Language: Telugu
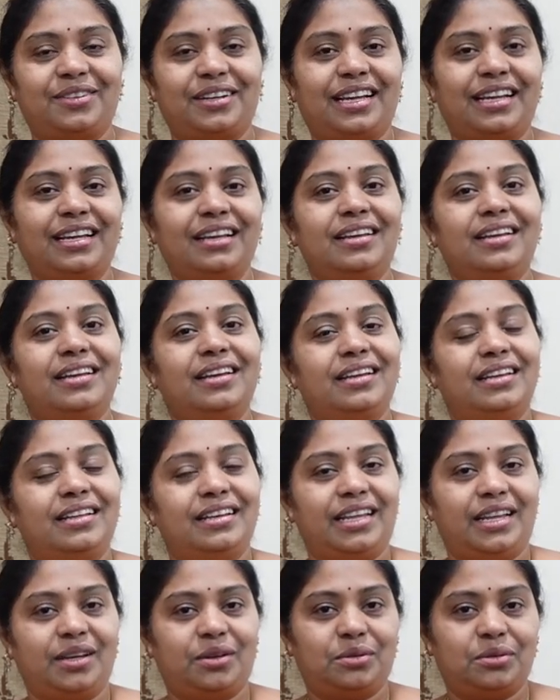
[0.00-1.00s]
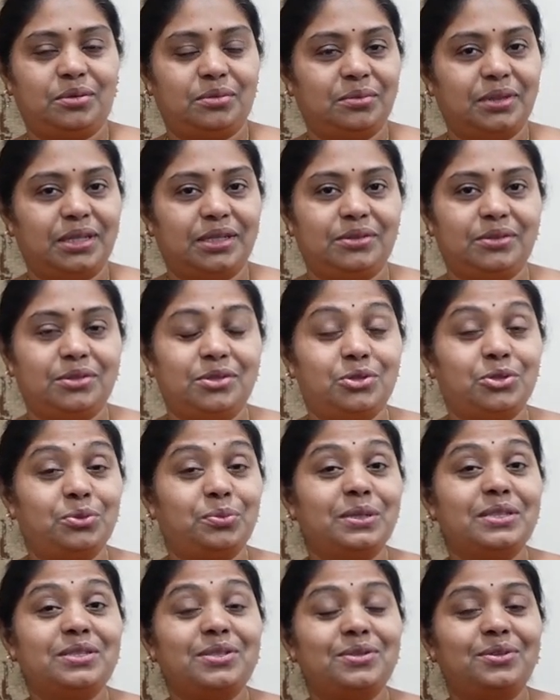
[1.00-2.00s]
కూడా నేను మీకు
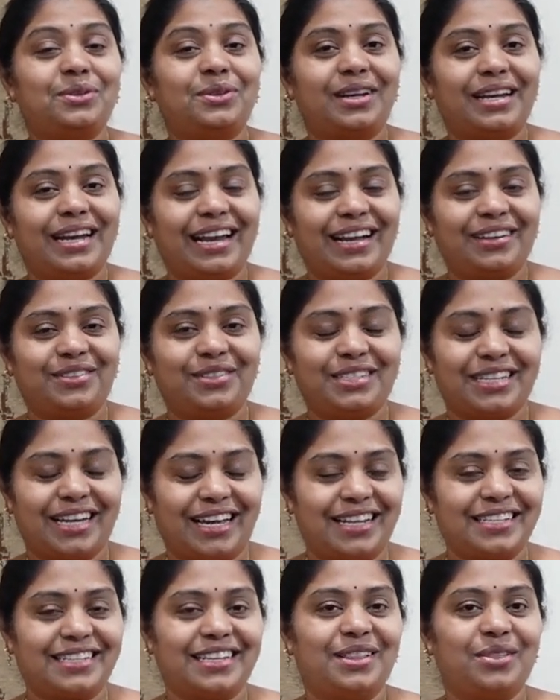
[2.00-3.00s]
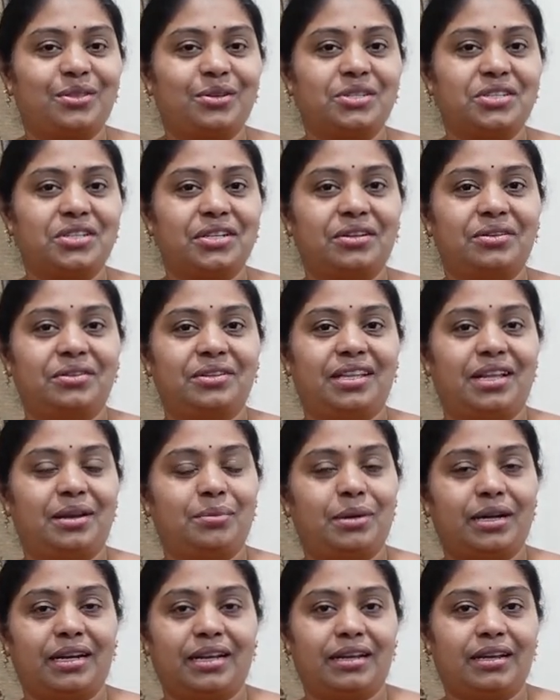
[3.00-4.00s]
చూపిస్తూ కూడా నాకు చాలా సంతోషంగా
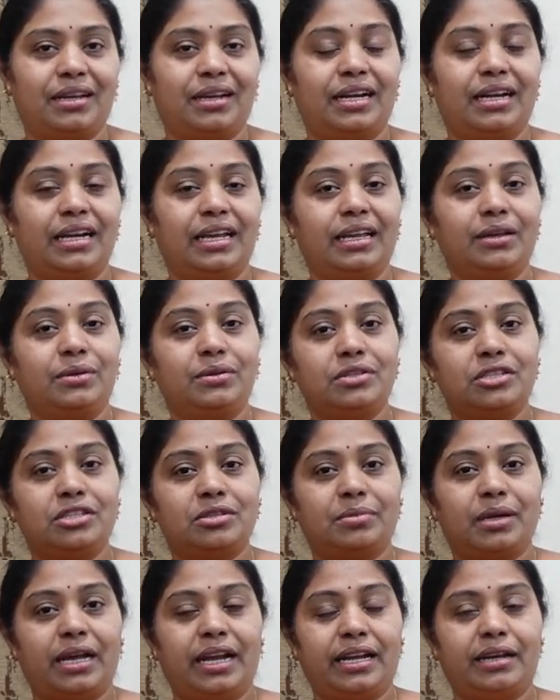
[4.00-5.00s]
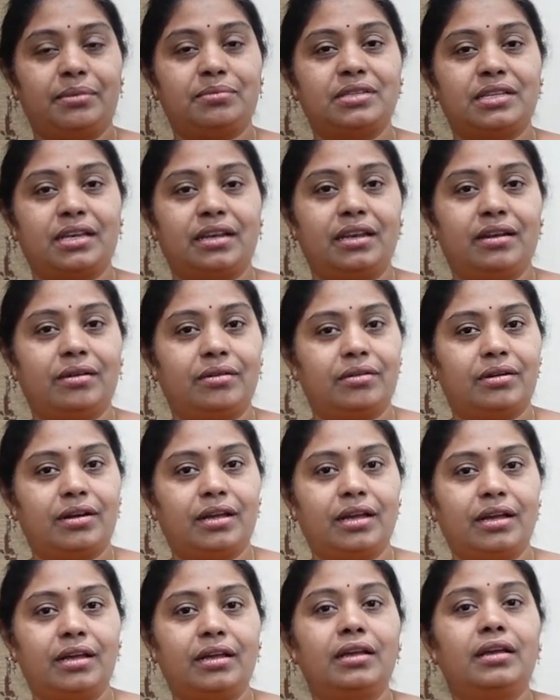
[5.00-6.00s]
ఉందన్నమాట అంటే కొంచెం ఐటమ్స్ అన్నీ
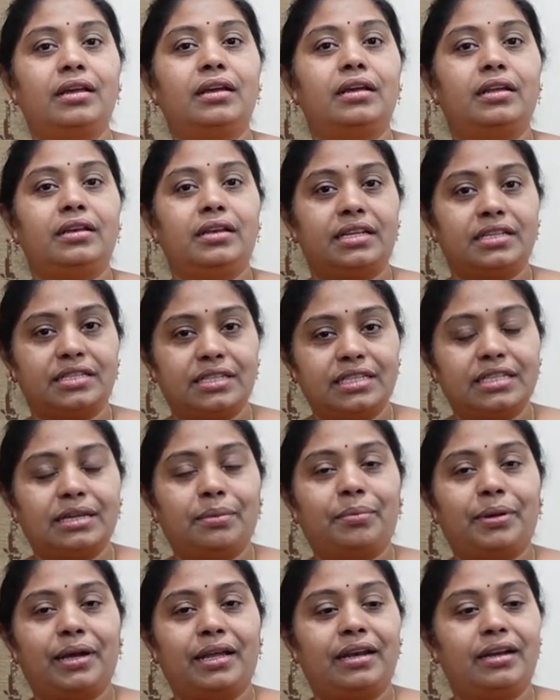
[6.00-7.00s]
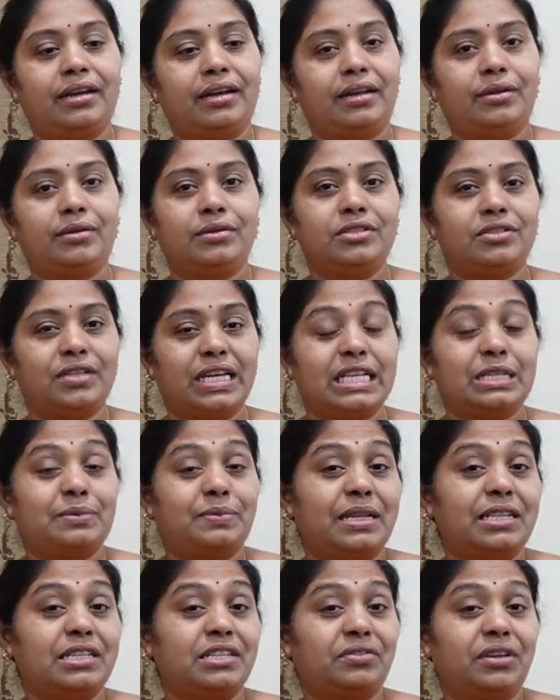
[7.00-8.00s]
కూడా నిజం చెప్పాలంటే కొంచెం
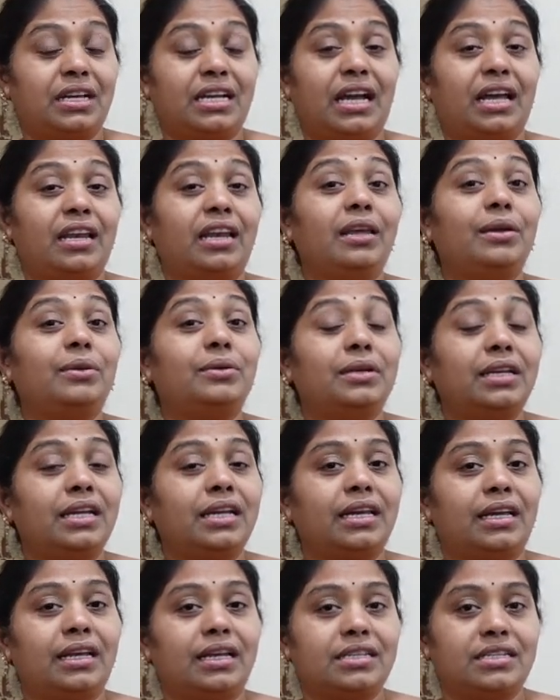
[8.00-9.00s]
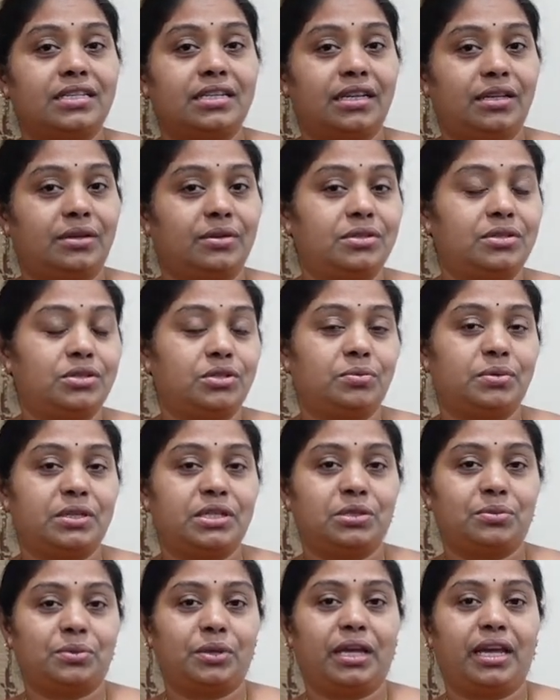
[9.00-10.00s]
ఎక్స్పెన్సివే కానీ యూనిక్ కలెక్షన్ ఈరోజు
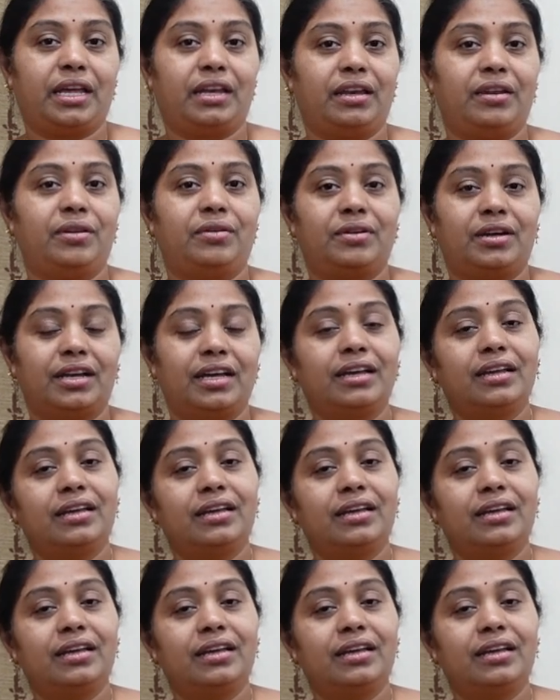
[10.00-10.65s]
చూపించబోయే అన్నీ కూడా